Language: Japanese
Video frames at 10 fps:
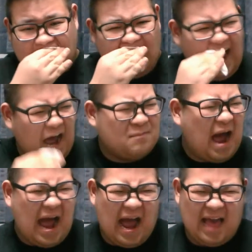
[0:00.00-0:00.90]
あ
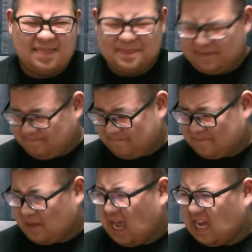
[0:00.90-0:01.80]
甘っ
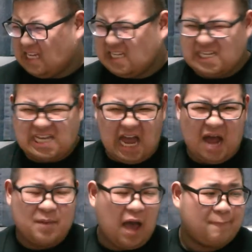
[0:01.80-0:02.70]
えー、
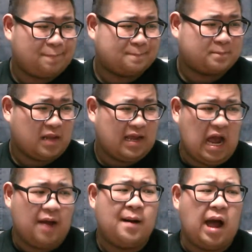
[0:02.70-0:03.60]
甘っ
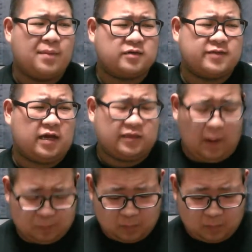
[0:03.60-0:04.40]
あ甘くなかった